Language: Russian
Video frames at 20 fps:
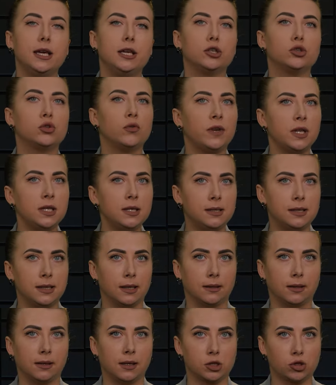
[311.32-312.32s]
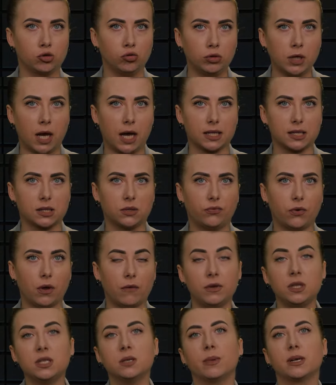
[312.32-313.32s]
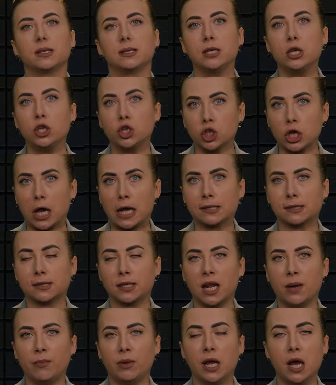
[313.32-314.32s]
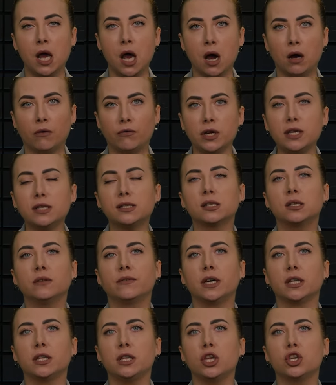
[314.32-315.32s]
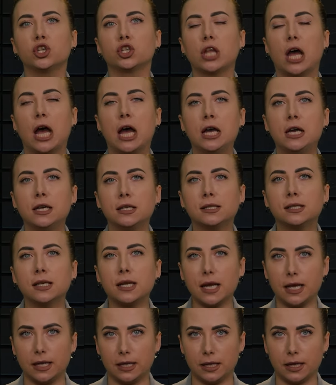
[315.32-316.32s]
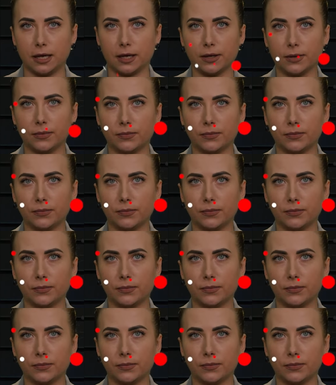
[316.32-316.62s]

и суверенитета государств. Видимо, сейчас Кремль выискивает нечто среднее.